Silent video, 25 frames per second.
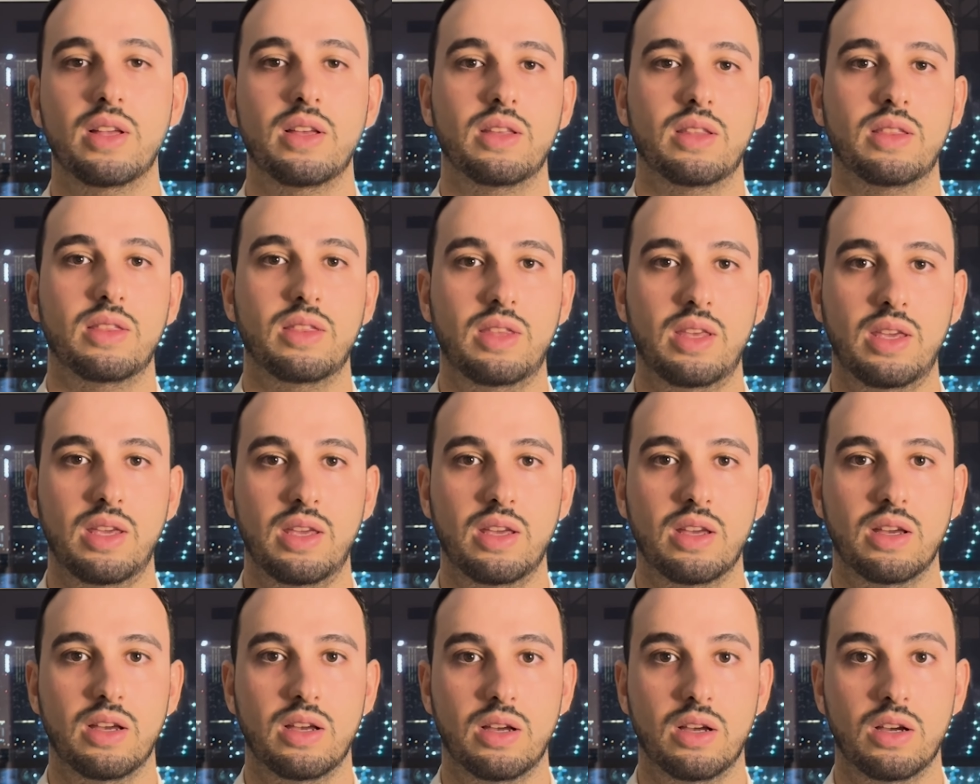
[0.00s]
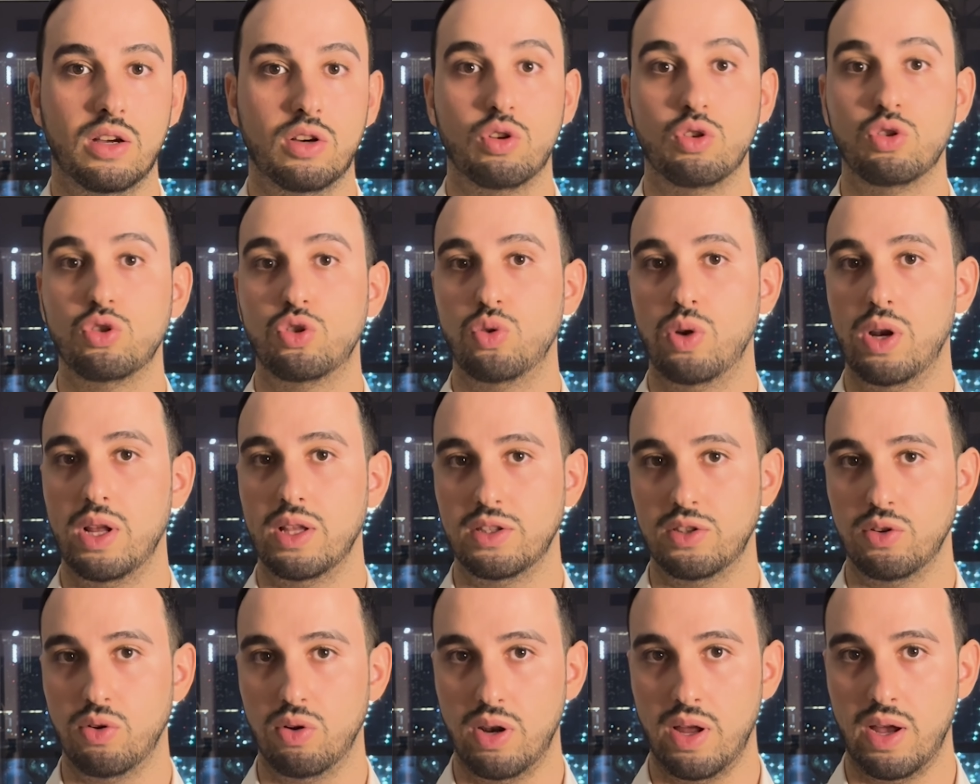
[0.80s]
di uh, eh,
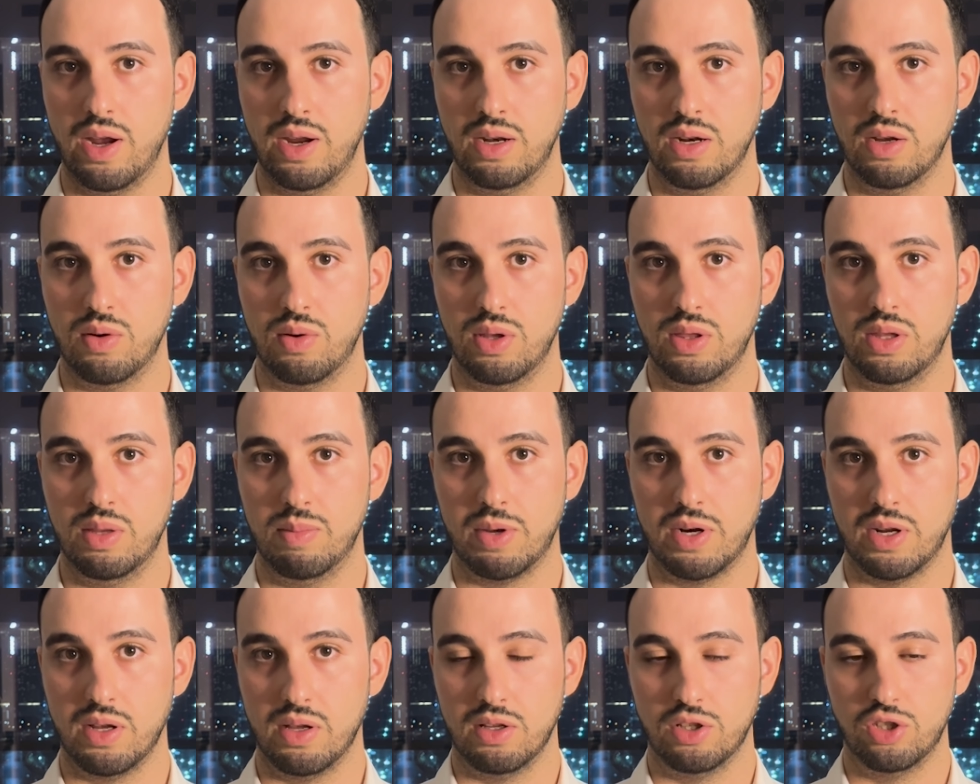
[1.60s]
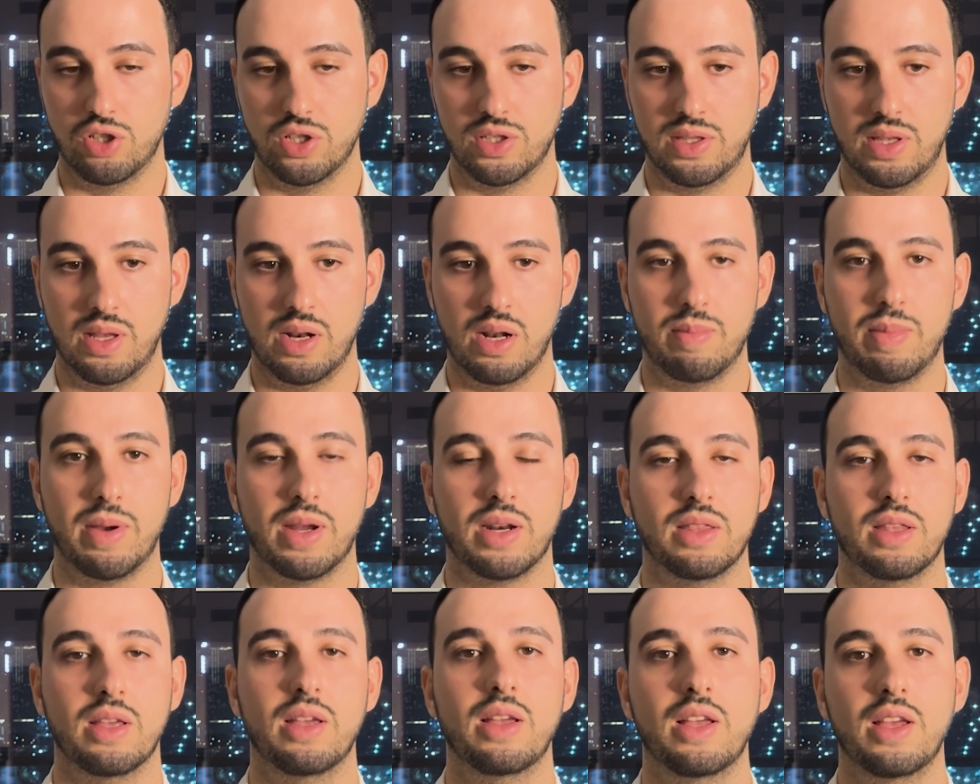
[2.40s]
consulenze online, quindi per gestire la
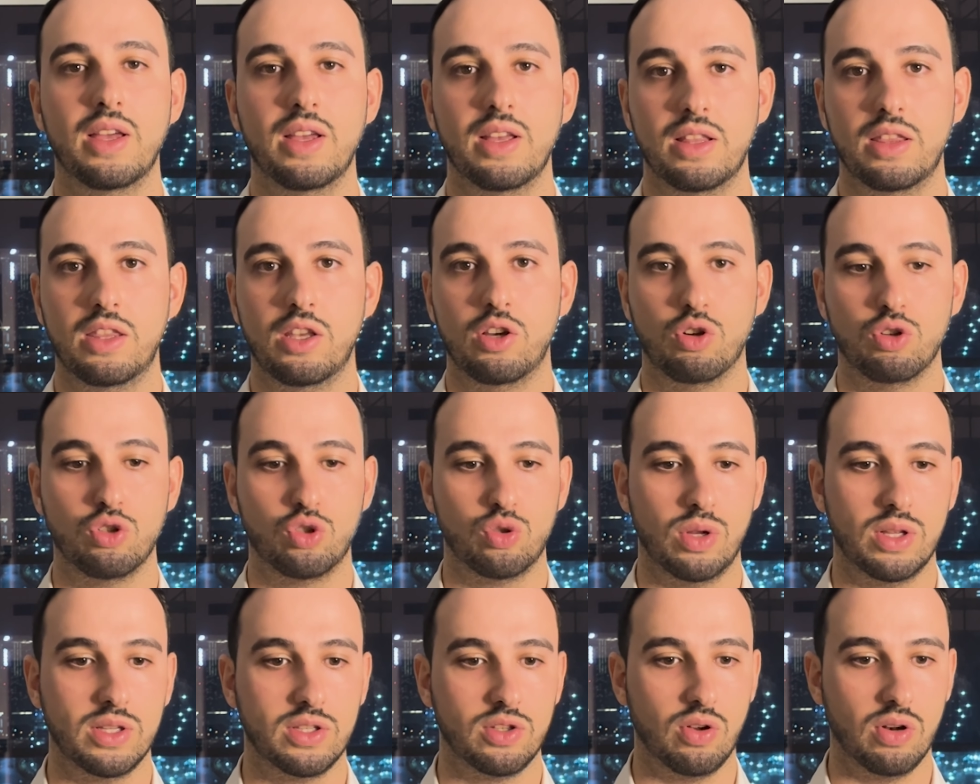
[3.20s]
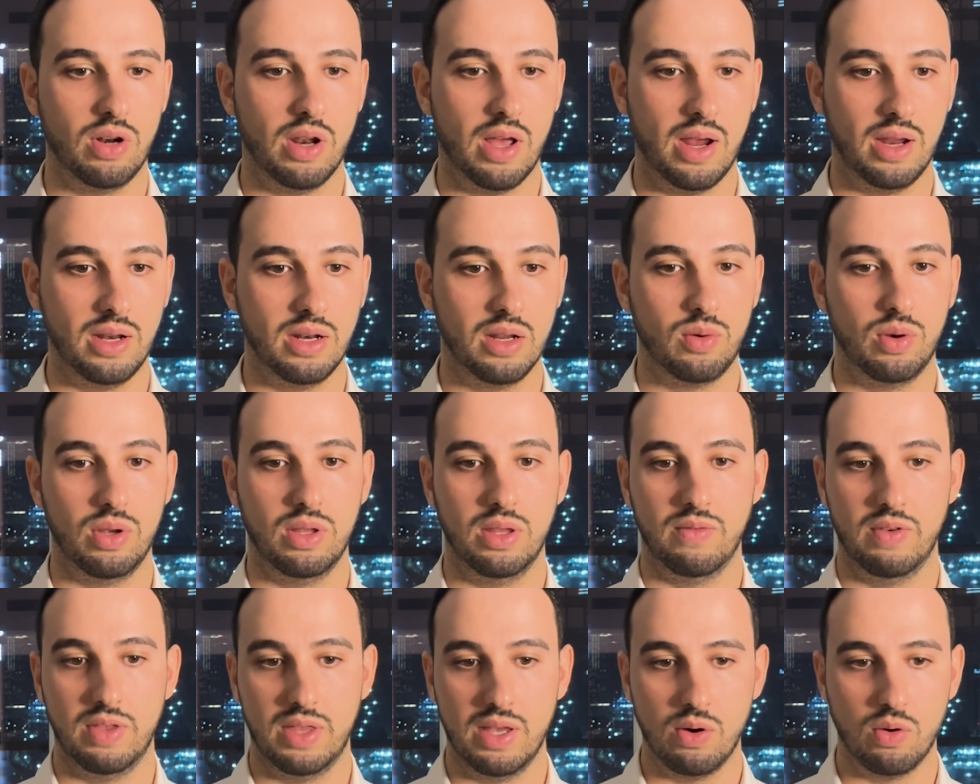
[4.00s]
parte di consulenza online.
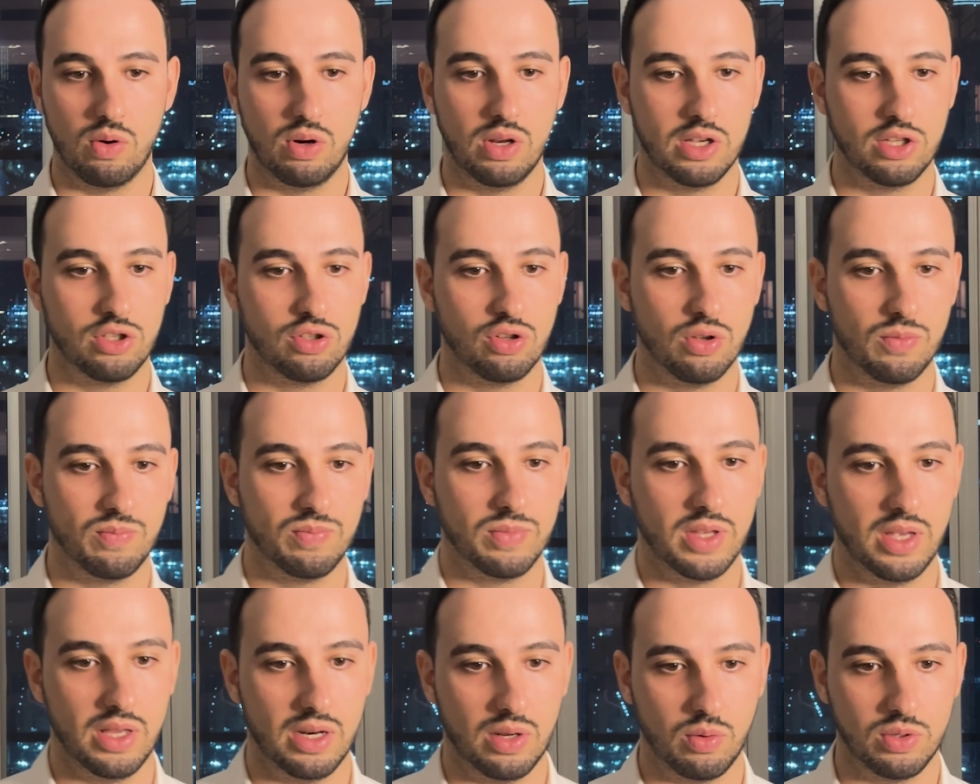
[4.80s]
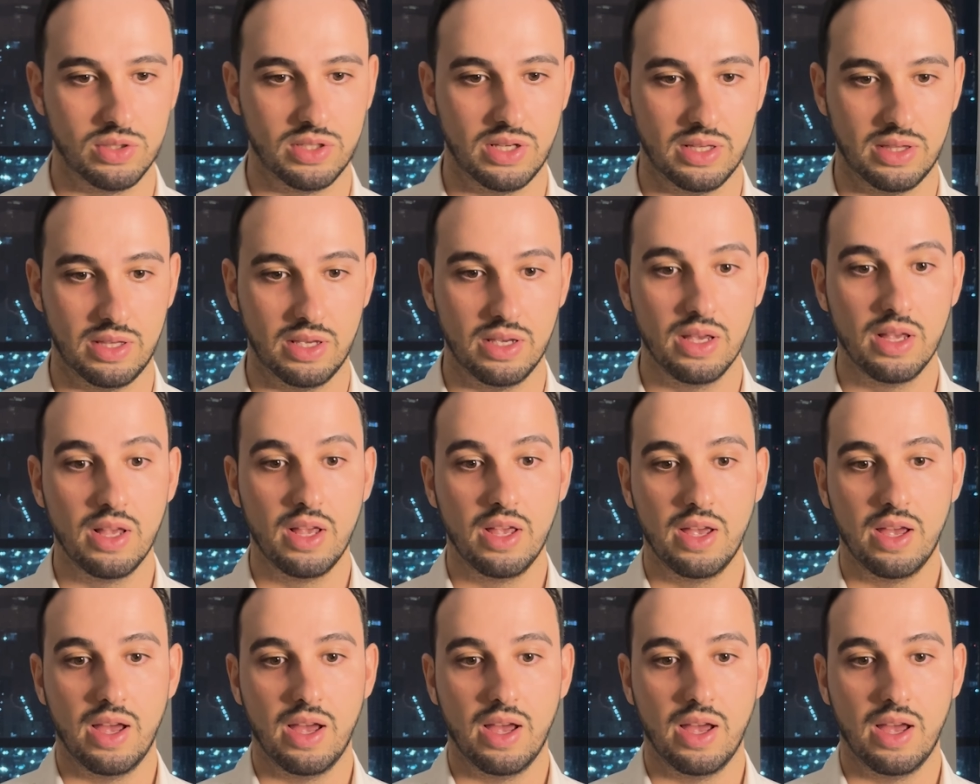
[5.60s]
Quindi vediamo quali sono i requisiti.